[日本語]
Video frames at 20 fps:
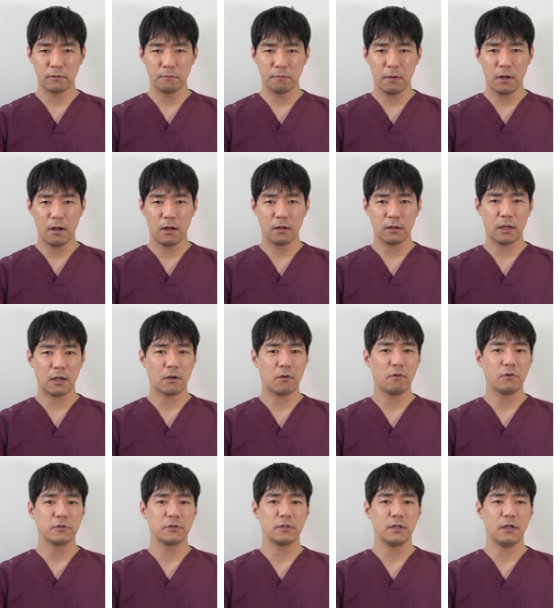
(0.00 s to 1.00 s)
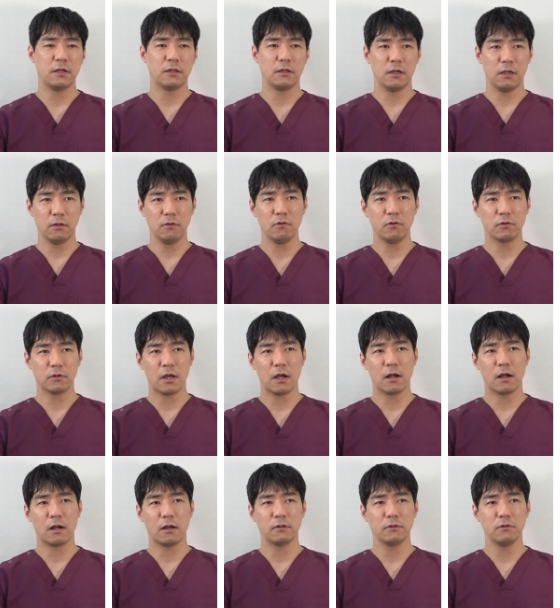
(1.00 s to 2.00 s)
まあ、逆行性点の胆
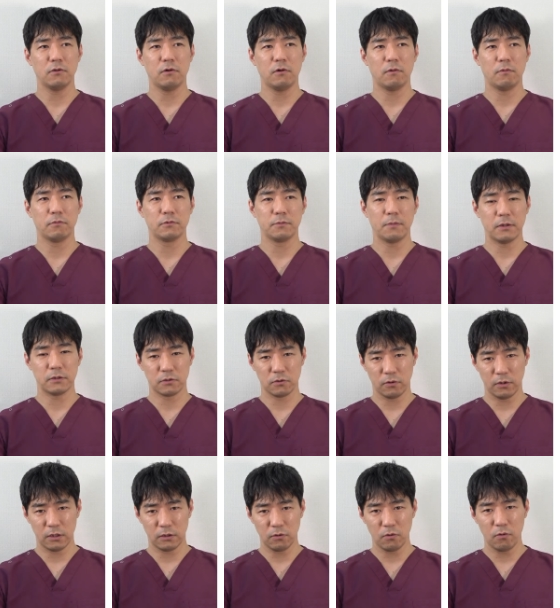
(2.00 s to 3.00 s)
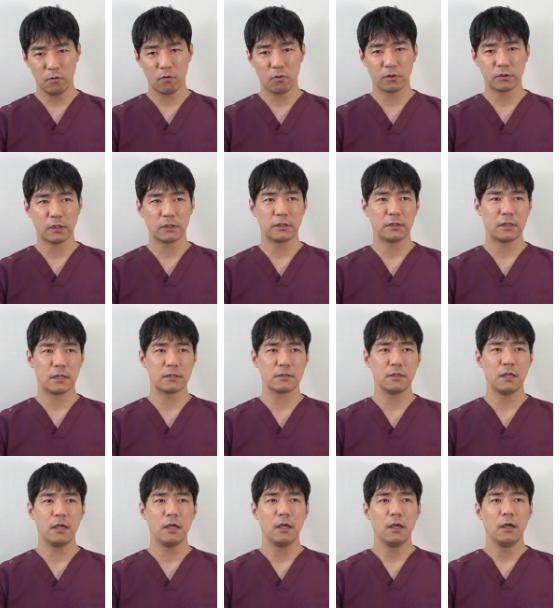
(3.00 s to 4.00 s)
管の、まあ、造影等を行ってです
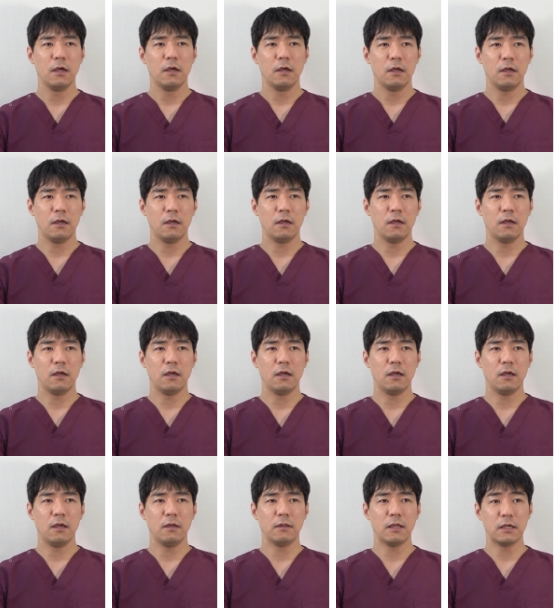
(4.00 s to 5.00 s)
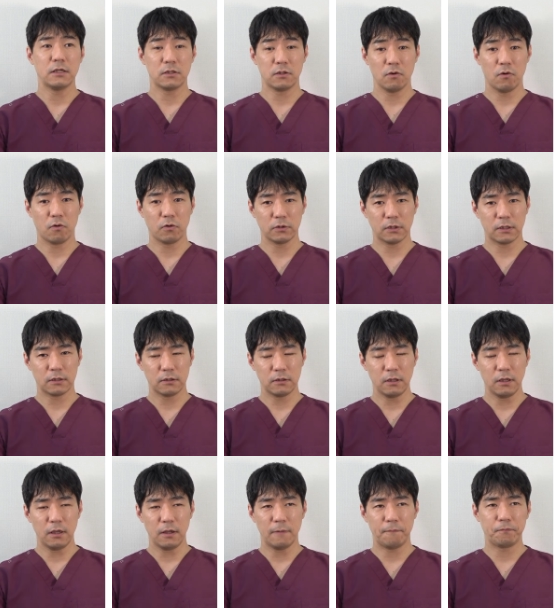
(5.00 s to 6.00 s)
ね、えー、内視鏡を行っ
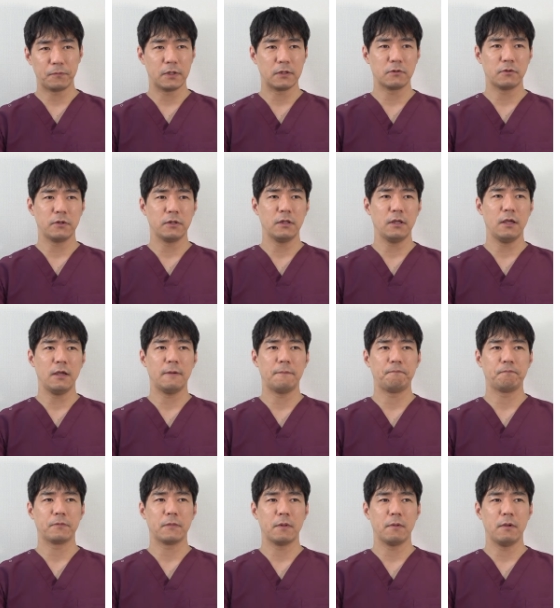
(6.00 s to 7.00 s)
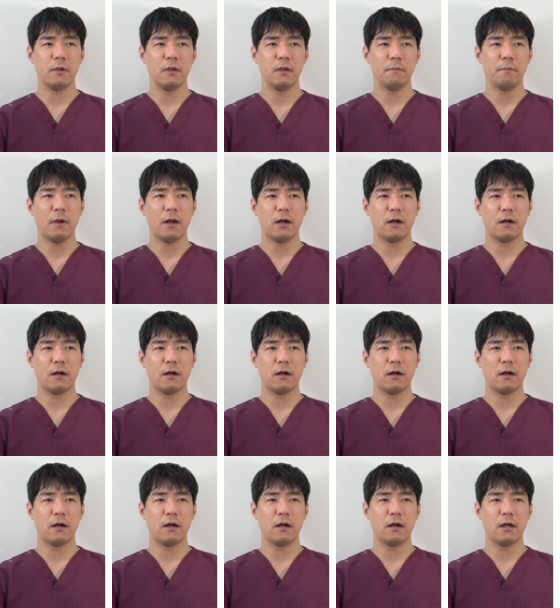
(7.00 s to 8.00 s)
て、それで、えー、
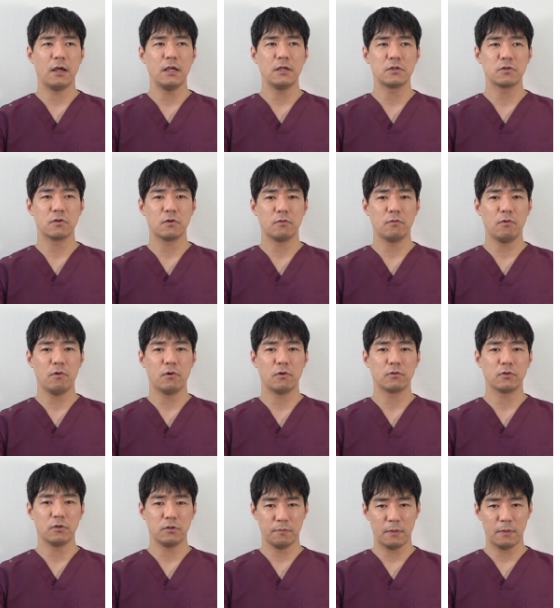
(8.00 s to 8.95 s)
まあ、炎症を取る。